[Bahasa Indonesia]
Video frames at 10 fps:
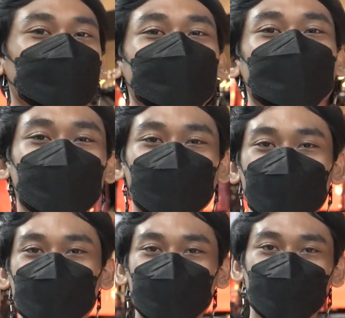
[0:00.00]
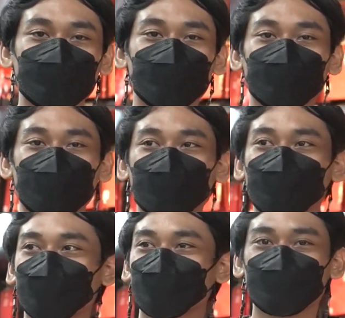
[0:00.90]
jadi buat fans-fans Bali
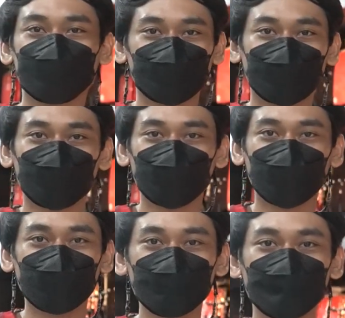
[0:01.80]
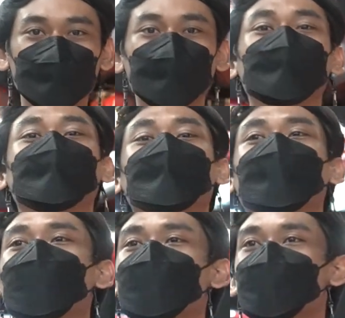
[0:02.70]
United atau pencinta bola
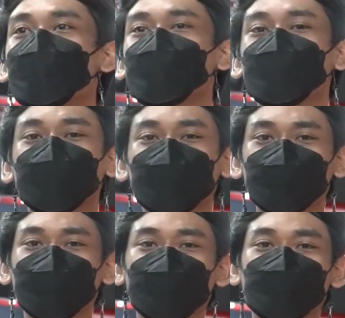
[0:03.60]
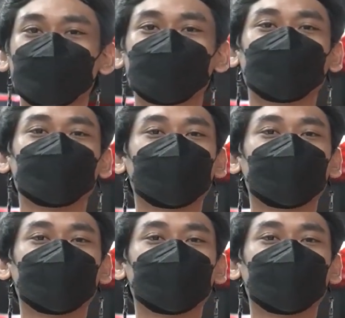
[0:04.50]
langsung aja datang ke Megastore Bali